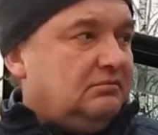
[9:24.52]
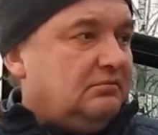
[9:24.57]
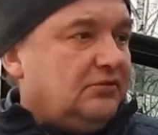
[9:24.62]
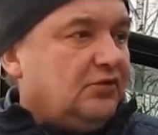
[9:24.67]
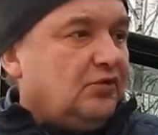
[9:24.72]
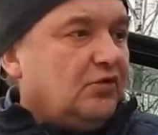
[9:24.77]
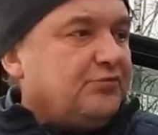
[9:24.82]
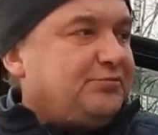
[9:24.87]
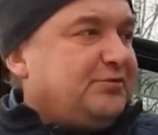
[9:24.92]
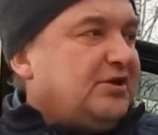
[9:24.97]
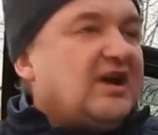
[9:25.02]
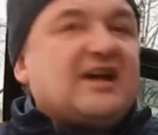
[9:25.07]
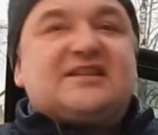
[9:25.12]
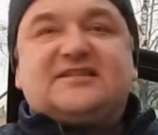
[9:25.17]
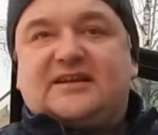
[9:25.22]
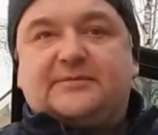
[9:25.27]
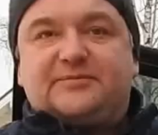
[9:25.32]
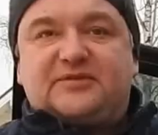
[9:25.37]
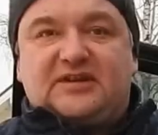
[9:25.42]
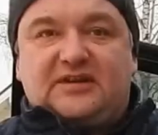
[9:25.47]
общей
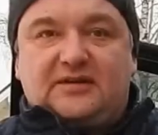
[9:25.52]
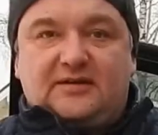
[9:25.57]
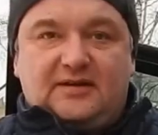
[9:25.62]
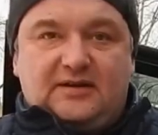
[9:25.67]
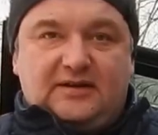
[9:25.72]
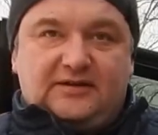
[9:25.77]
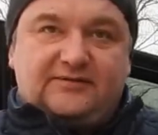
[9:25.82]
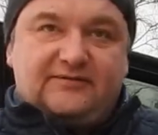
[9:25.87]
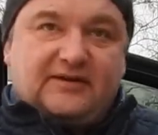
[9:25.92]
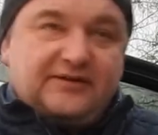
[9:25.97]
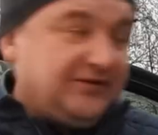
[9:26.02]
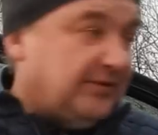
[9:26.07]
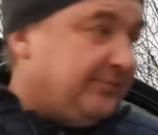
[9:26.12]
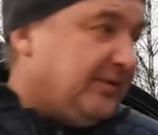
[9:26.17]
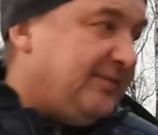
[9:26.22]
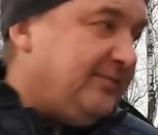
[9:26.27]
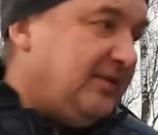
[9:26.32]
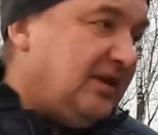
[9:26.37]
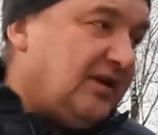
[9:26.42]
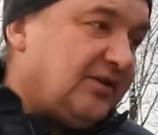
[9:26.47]
концепции этого
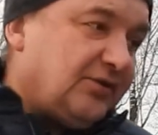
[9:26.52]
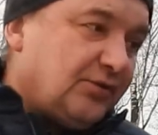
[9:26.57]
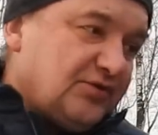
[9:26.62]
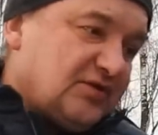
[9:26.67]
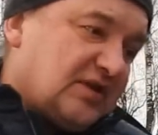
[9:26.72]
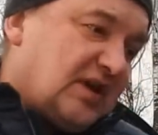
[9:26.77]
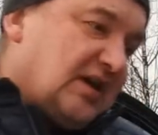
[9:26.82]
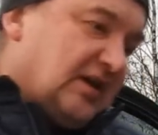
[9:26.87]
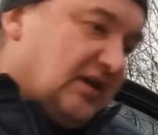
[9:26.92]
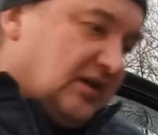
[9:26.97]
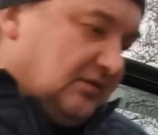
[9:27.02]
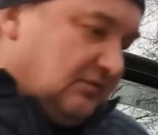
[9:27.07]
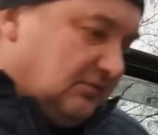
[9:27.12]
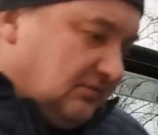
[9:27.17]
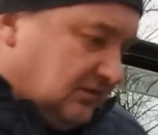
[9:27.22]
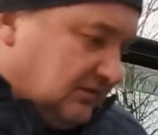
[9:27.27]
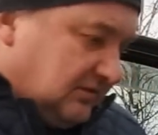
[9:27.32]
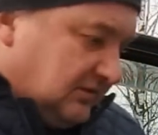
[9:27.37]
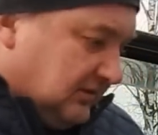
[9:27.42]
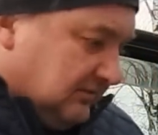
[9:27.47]
автомобиля. То есть, э,
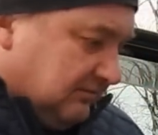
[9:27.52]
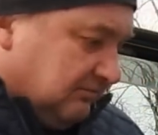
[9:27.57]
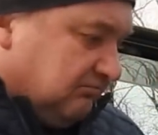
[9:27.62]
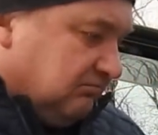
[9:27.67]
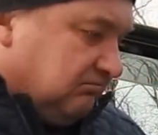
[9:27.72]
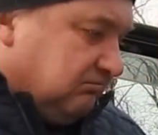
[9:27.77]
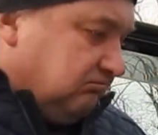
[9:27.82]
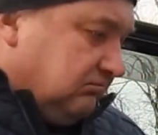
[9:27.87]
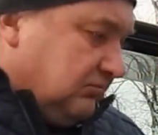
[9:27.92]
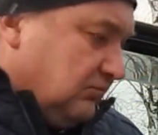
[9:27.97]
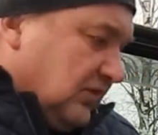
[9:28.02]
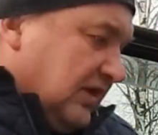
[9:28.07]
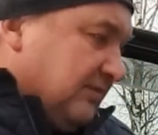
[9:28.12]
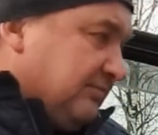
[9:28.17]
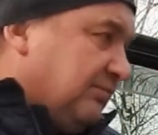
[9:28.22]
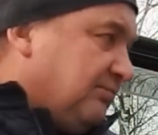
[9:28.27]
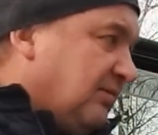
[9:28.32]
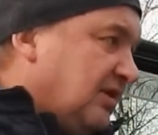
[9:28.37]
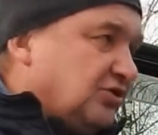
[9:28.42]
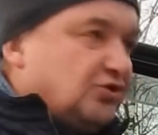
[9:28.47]
ну, как
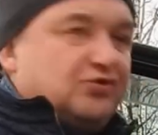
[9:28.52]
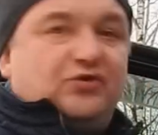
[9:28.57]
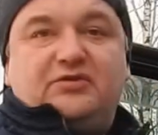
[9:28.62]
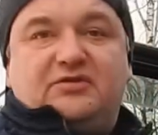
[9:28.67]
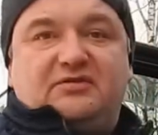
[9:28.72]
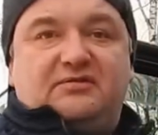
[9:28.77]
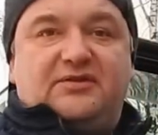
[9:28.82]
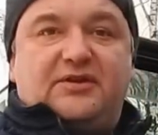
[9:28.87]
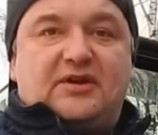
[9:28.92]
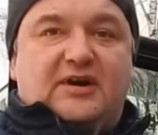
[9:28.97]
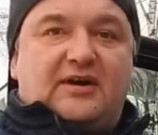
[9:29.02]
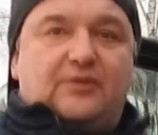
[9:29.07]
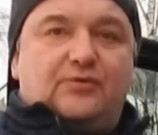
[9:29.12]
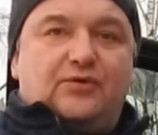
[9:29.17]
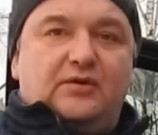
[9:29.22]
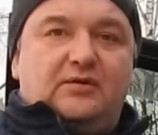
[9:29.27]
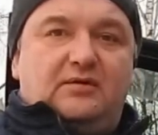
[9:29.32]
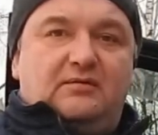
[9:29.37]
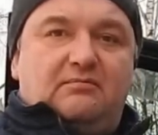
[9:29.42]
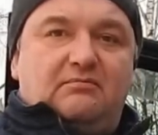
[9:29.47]
бы большой,
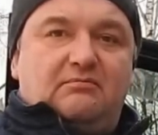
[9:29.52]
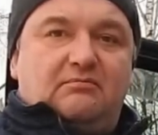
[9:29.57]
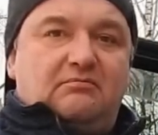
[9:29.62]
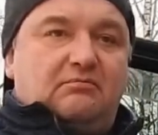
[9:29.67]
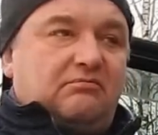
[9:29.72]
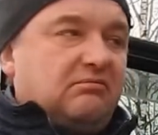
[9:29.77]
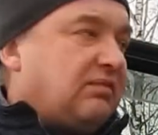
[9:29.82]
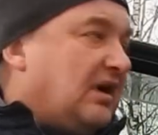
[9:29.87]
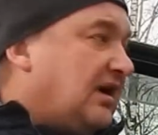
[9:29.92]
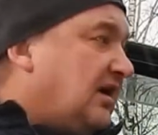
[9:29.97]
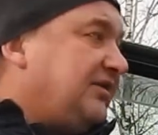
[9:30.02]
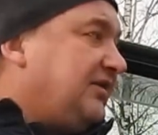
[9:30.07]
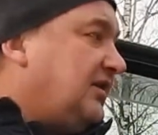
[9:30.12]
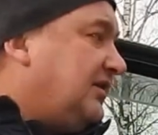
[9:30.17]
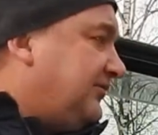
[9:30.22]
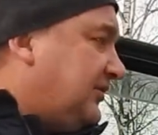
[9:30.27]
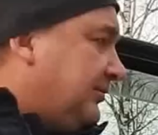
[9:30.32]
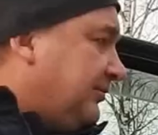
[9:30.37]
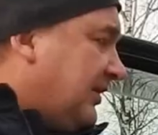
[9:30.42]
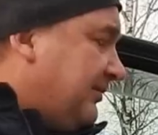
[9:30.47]
дорогой, богатый
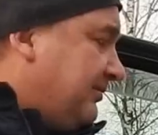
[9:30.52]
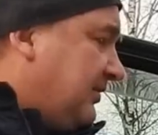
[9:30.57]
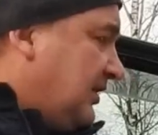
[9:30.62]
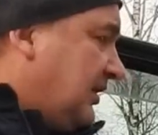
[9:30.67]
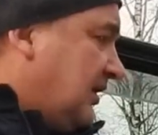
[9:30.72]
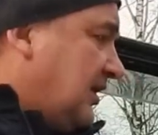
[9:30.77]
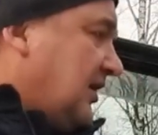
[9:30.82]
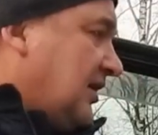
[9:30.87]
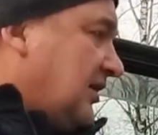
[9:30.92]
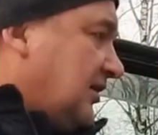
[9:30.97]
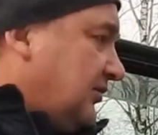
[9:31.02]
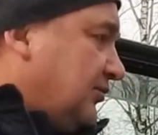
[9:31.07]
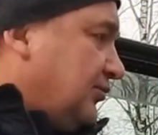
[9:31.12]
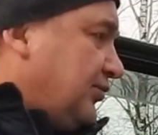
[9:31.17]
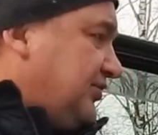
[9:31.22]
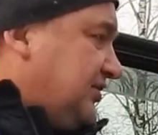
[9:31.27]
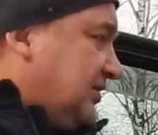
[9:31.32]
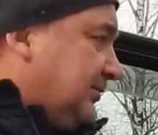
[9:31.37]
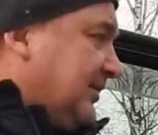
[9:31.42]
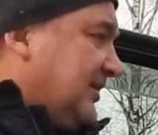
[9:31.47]
автомобиль, ну
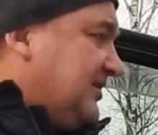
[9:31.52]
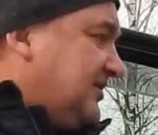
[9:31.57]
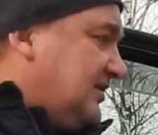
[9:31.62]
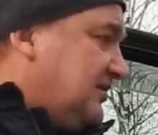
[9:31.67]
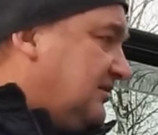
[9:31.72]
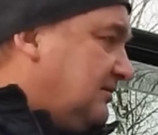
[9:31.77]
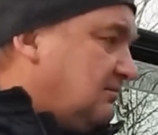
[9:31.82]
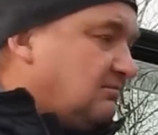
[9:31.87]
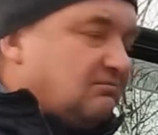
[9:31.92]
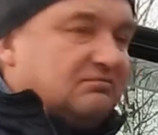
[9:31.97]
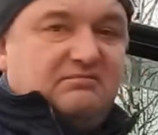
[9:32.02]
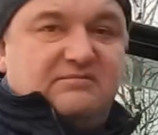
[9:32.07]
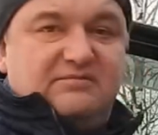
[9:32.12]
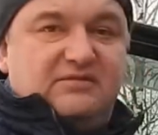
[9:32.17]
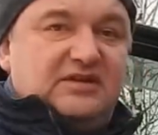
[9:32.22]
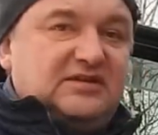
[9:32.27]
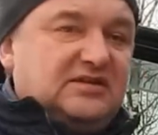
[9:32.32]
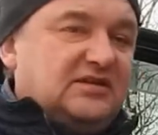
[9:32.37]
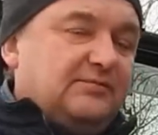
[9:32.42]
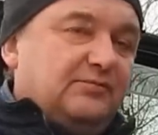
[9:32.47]
и дермантин
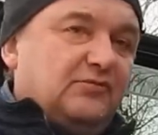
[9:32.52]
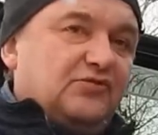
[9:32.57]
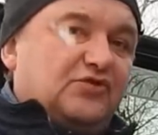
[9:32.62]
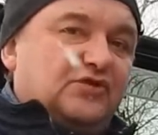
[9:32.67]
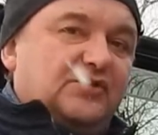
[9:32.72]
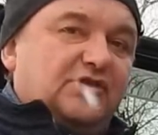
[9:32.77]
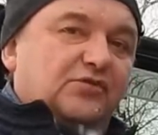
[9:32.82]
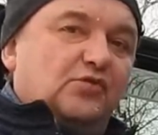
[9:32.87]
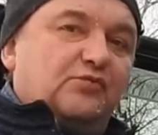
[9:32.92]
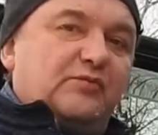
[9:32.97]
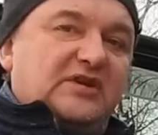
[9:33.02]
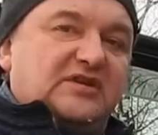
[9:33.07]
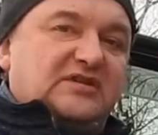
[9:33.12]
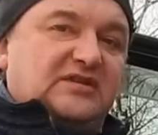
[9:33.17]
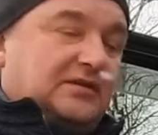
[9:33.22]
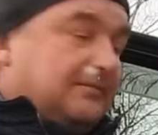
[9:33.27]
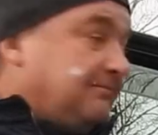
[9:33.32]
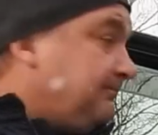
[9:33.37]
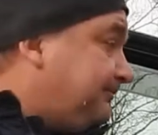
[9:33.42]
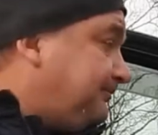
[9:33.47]
здесь немножко
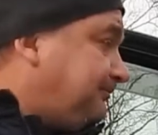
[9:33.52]
неуместен.